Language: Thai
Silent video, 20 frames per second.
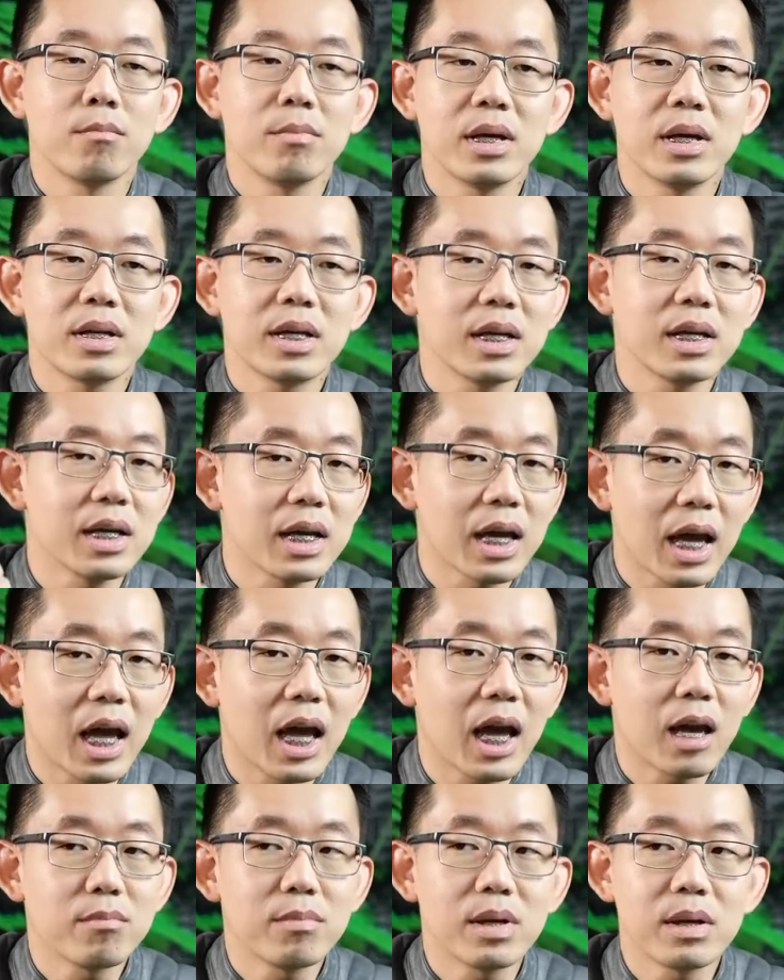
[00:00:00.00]
มี TEA
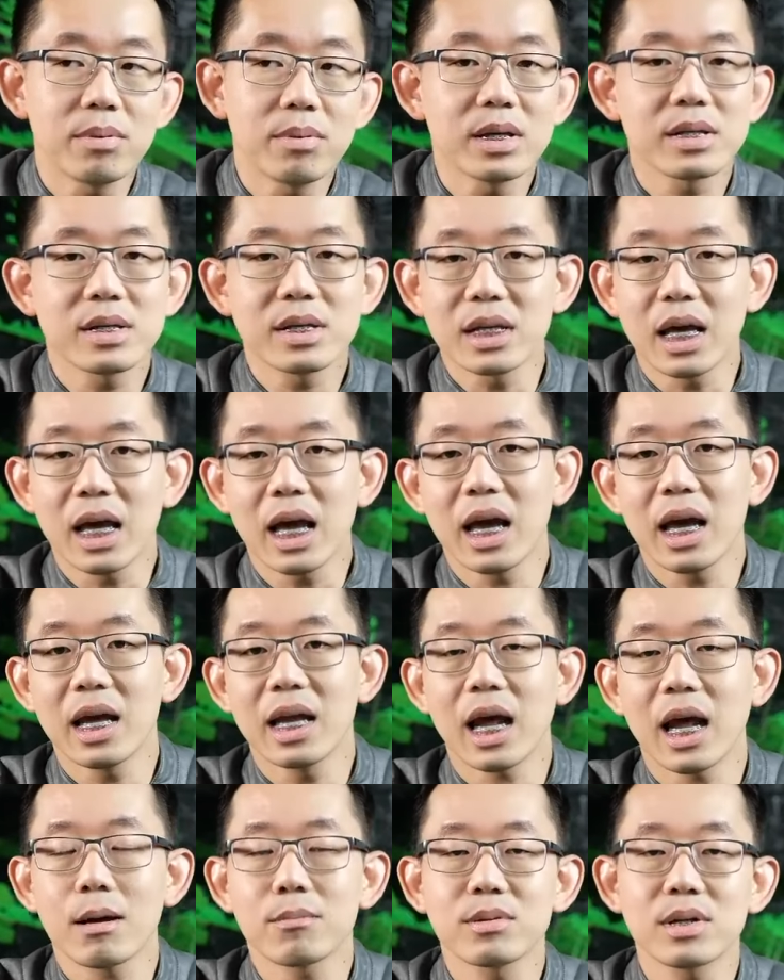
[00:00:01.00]
มี PCA
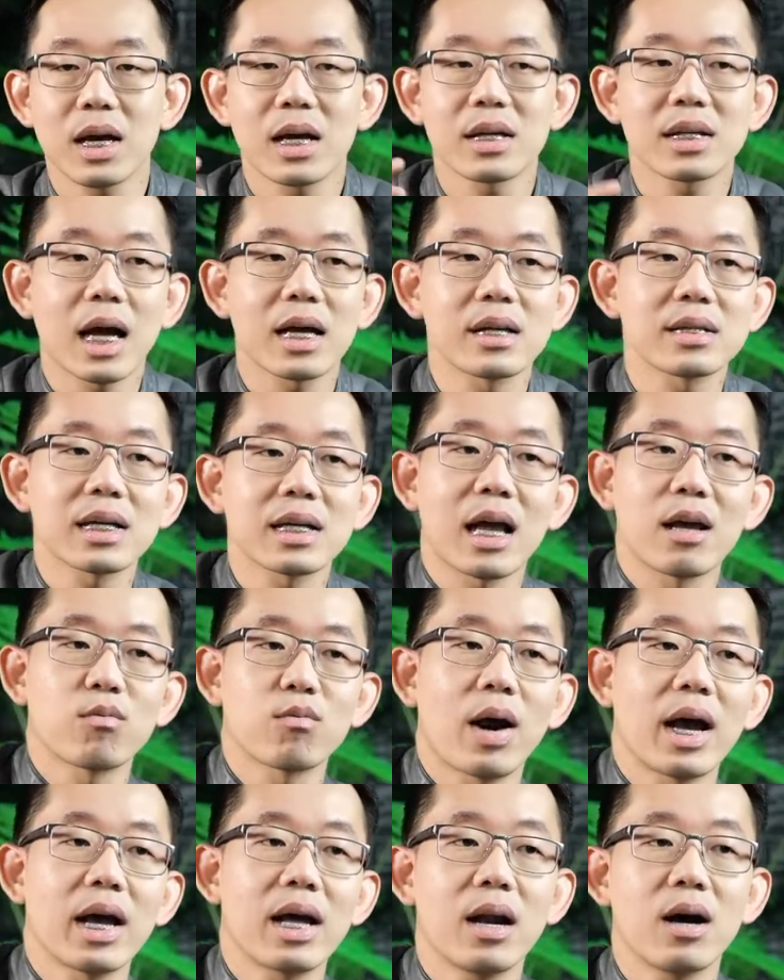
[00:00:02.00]
นะครับซึ่งอาจารย์ใส่
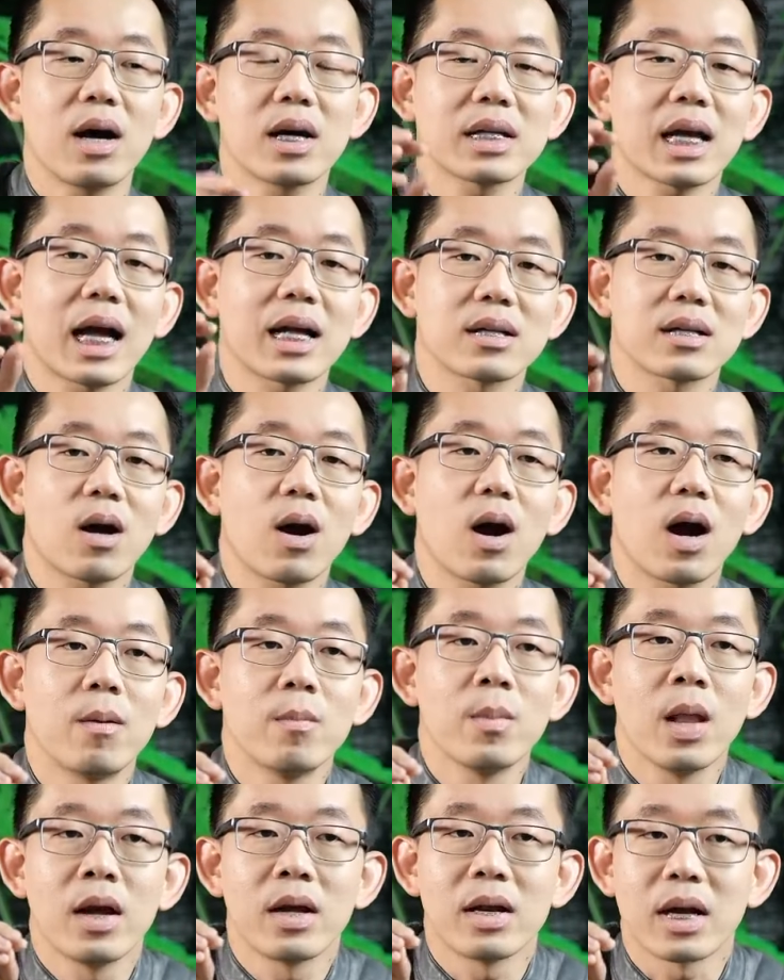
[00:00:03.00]
ไว้แล้วอาจารย์ก็
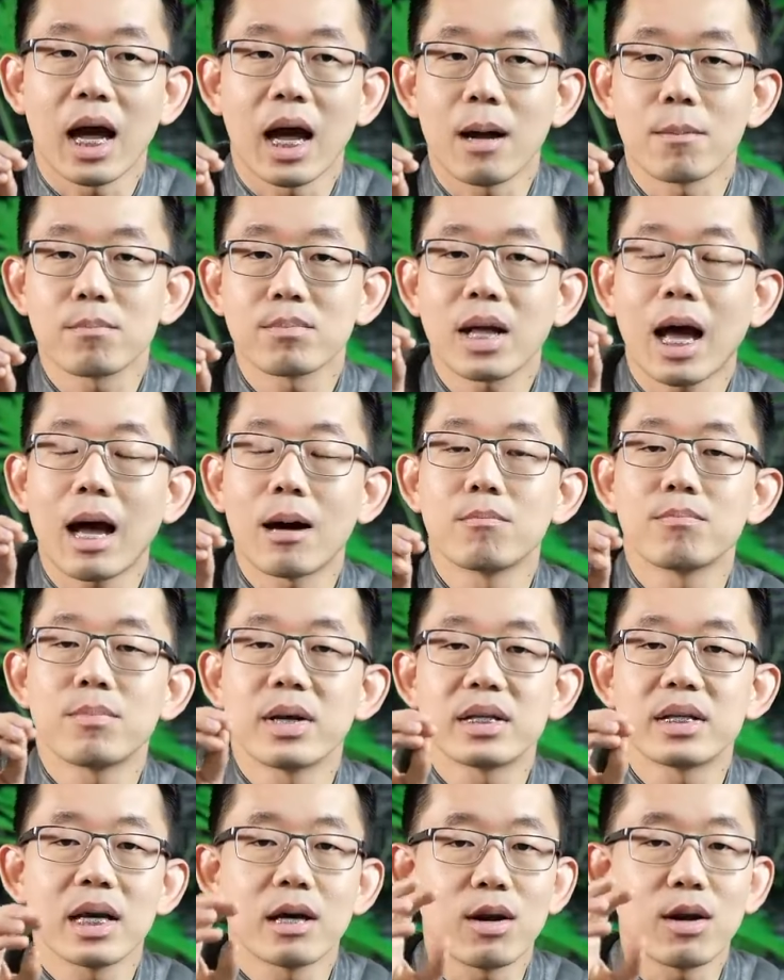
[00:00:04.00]
นะครับทำ
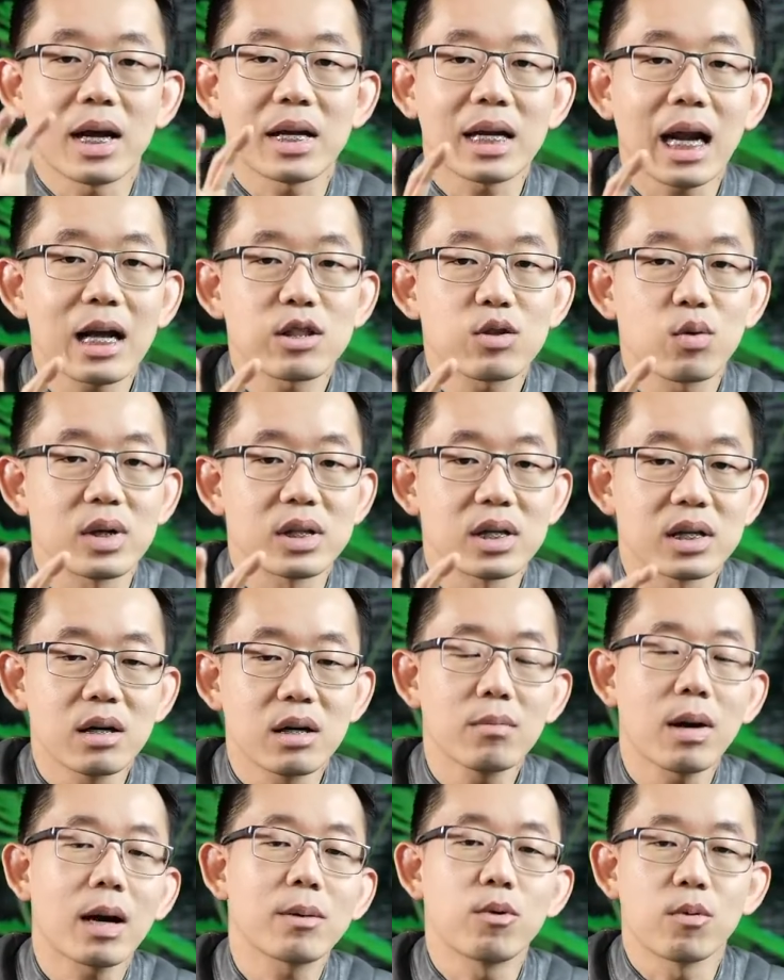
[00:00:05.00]
เป็นเจลล้างหน้าตัวหนึ่ง
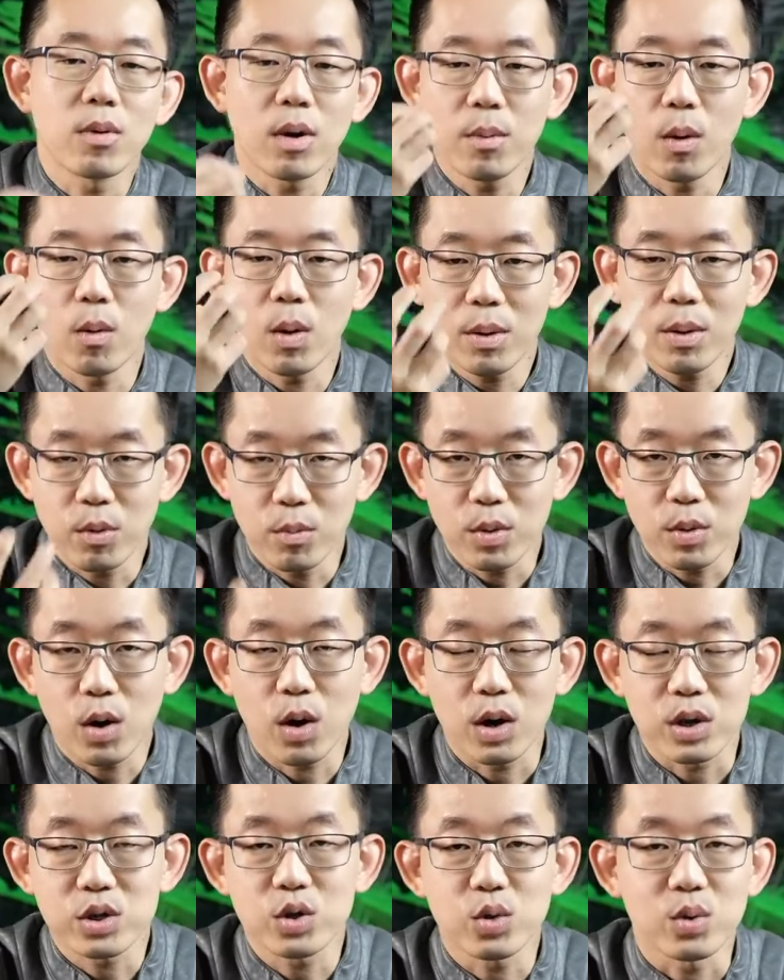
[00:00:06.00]
ขึ้นมาผมก็บอกว่าผมข
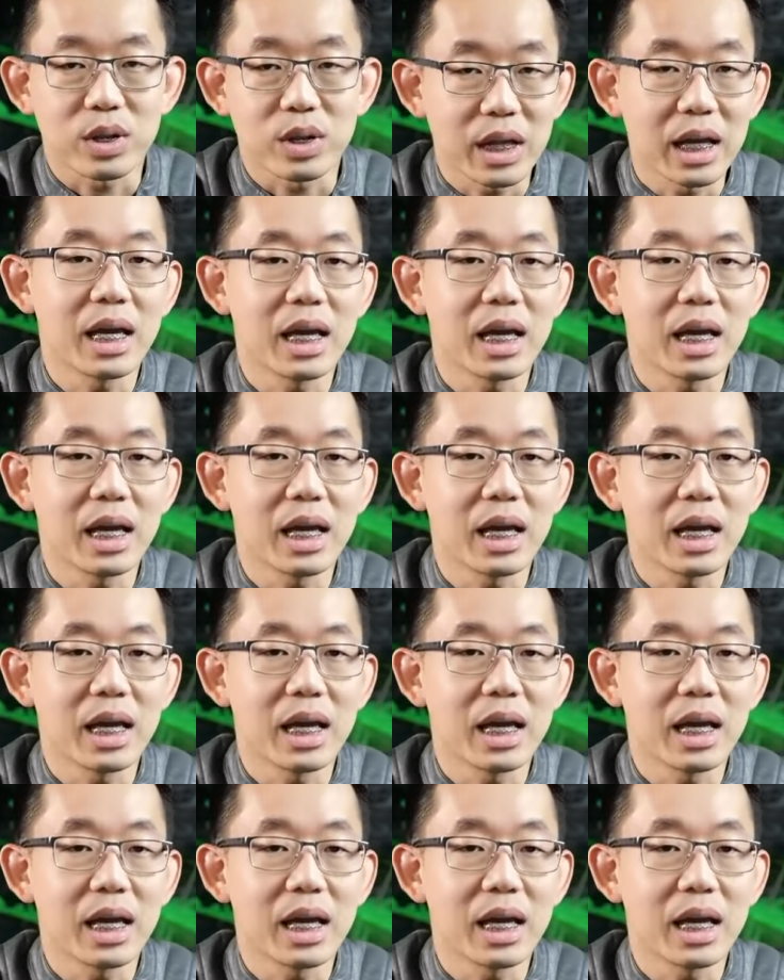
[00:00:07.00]
อสูตรนี้